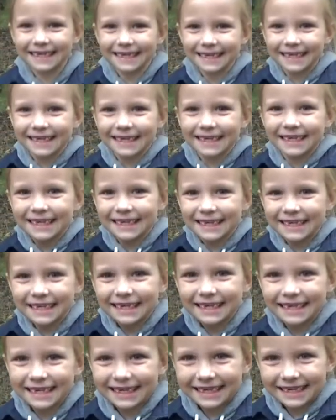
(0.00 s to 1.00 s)
Что, вам
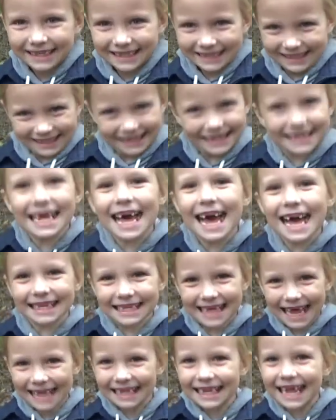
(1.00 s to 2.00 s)
грибы сегодня
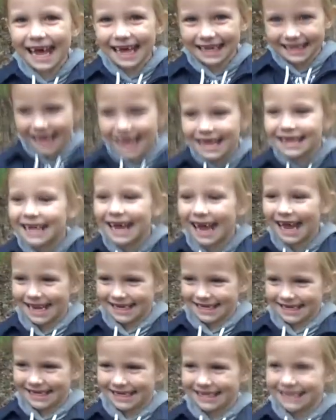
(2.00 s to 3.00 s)
собирать? Да, да,
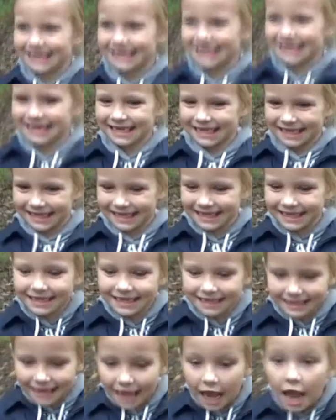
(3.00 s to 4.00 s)
да, да.
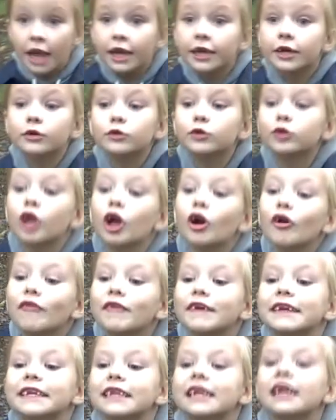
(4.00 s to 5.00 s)
Отлично. И уже
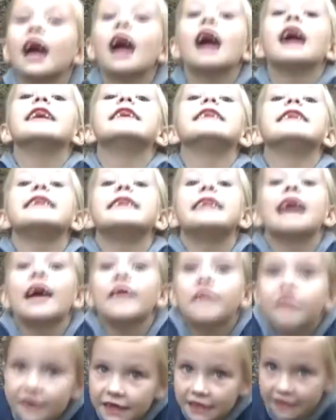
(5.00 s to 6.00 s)
увидели
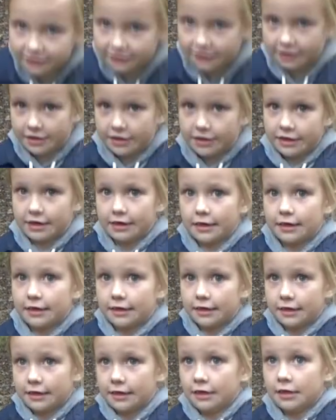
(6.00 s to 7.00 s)
ядовитые.
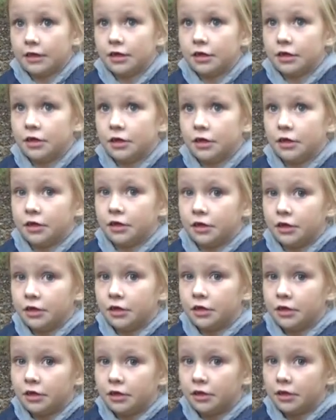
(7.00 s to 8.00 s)
Да, а ты умеешь собирать
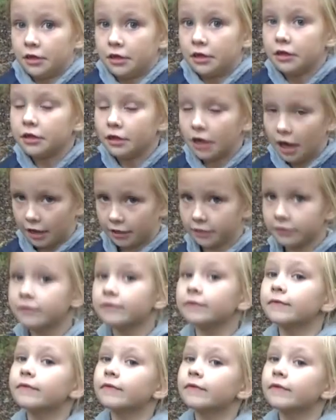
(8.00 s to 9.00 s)
грибы?
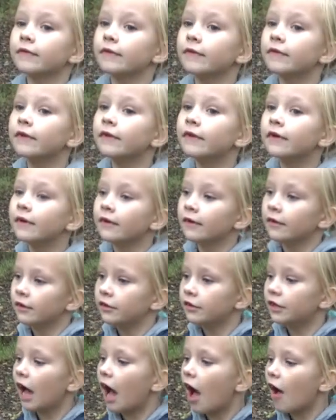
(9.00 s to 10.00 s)
Да. Уже собирала?
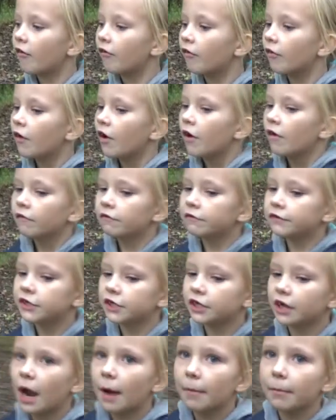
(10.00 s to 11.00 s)
Да.
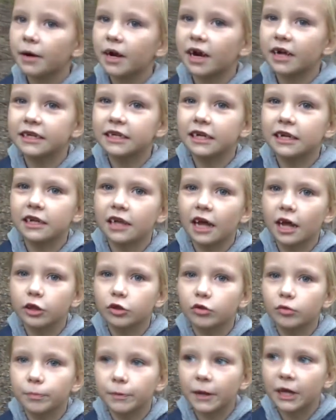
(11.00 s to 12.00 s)
Вчера мы ходили на
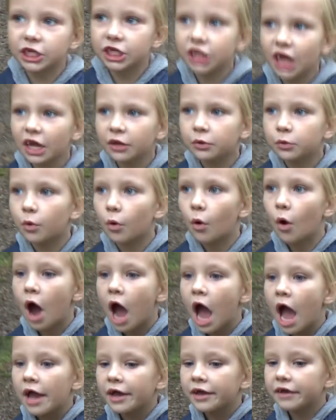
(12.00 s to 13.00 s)
одну площадку,
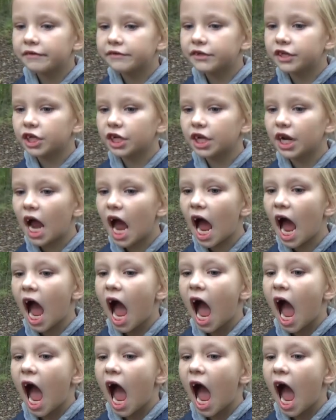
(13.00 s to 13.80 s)
и вчера